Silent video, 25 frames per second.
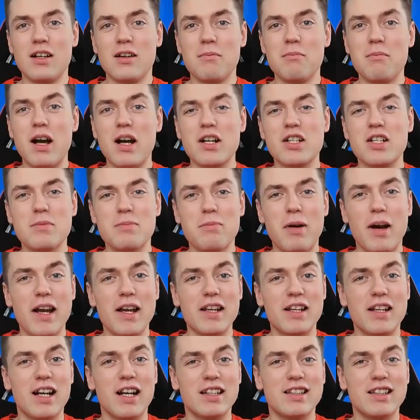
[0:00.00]
Masz
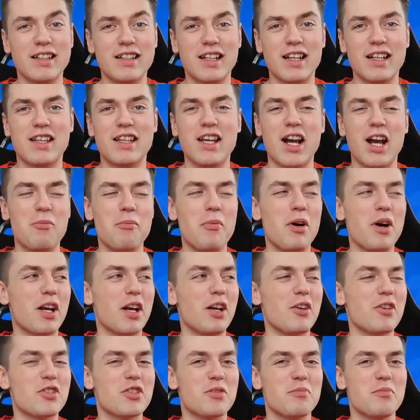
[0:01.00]
spajka tak jak ja, mogę
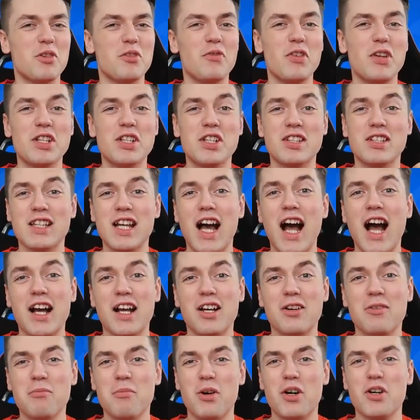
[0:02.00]
już mówić?
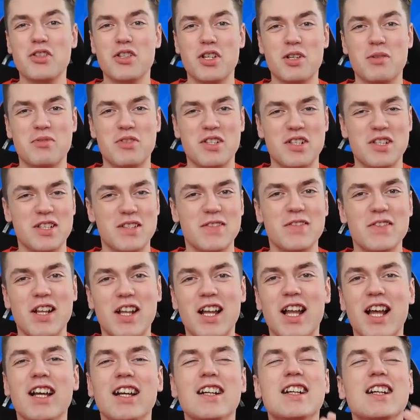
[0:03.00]
Tak, możesz przez
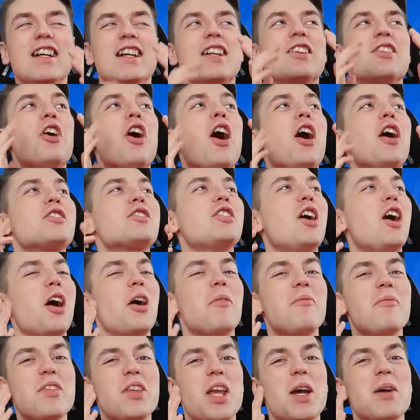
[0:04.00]
chwilę. No
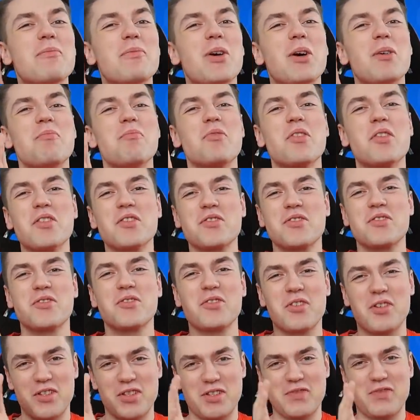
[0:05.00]
to mnie po
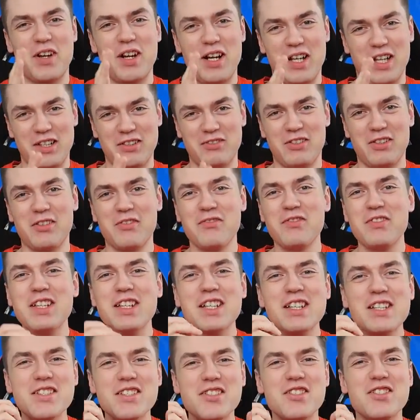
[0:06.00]
prostu rozwaliło.
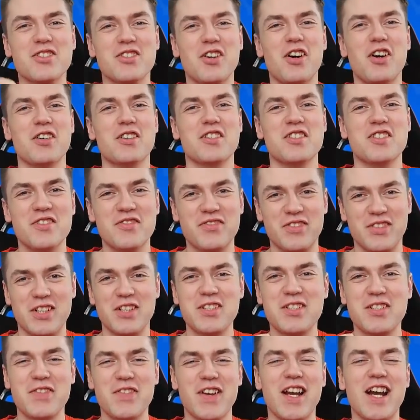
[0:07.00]
Mistrzostwo
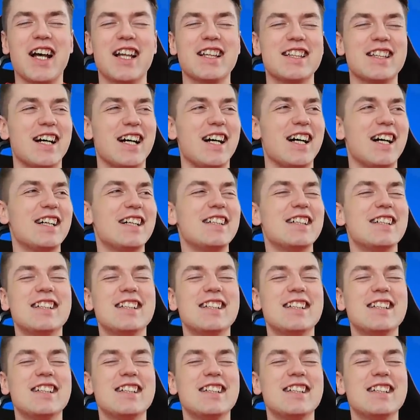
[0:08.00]
świata.